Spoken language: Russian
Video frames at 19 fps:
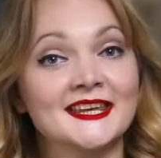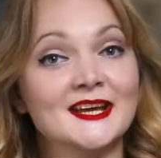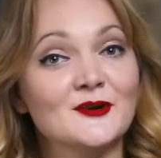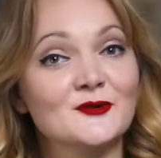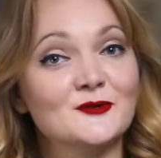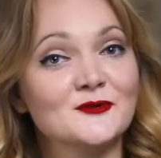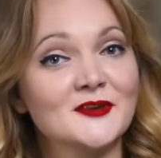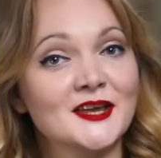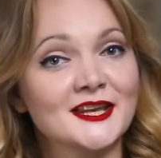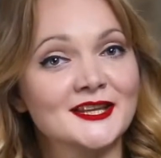
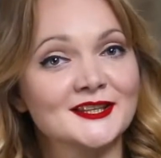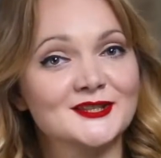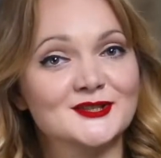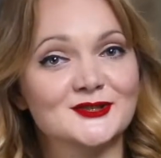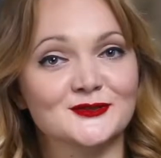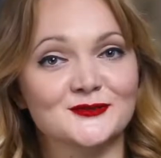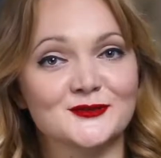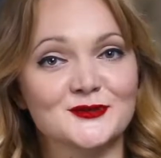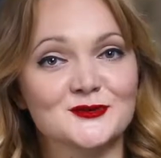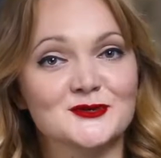Я уверена,
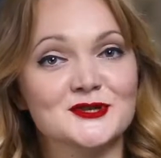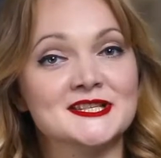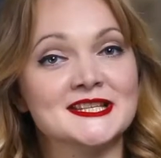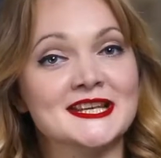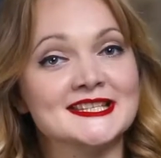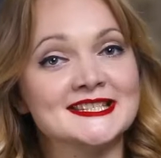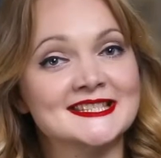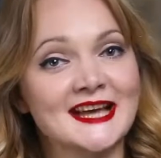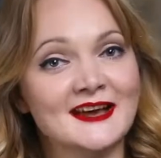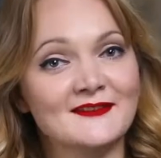что вы уже
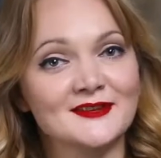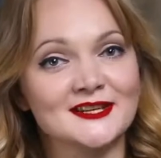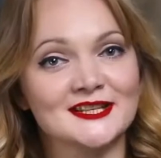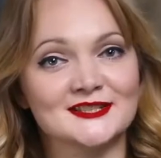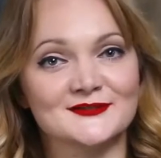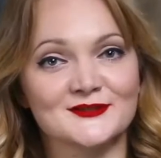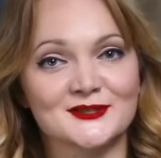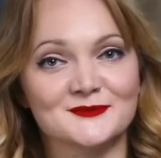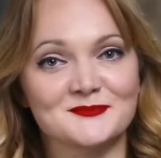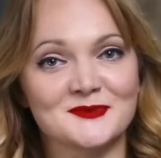составили
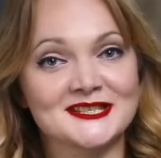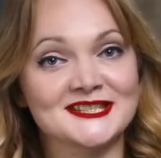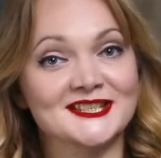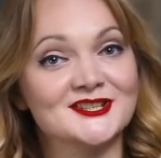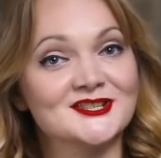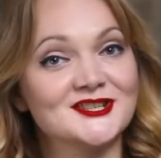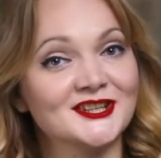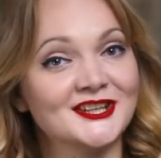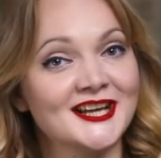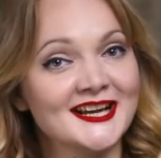свой
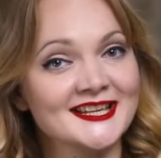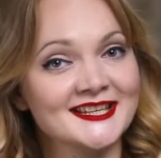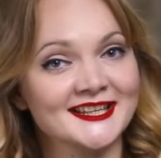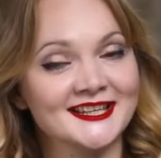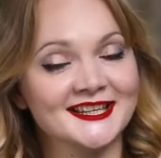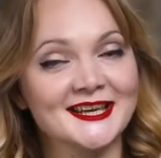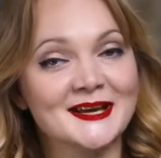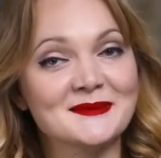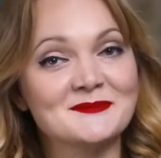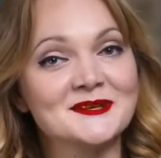список
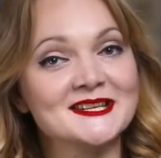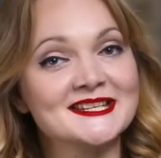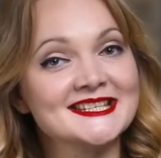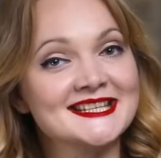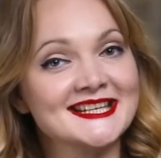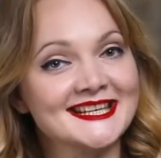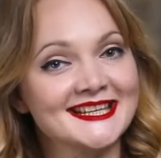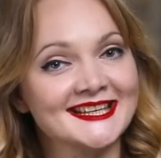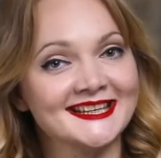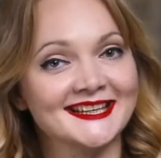желаний и
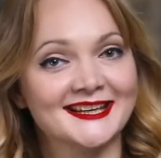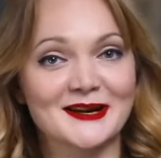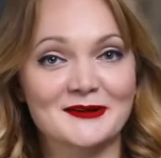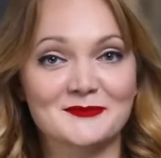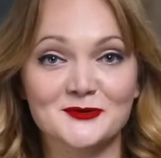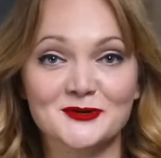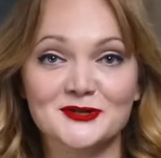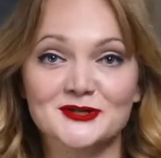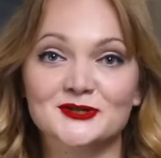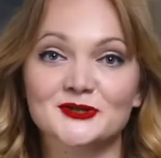определили,
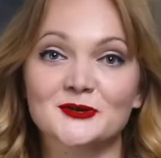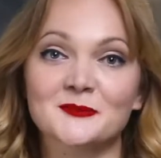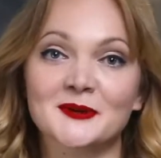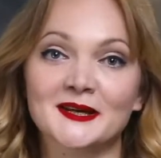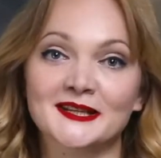кому и что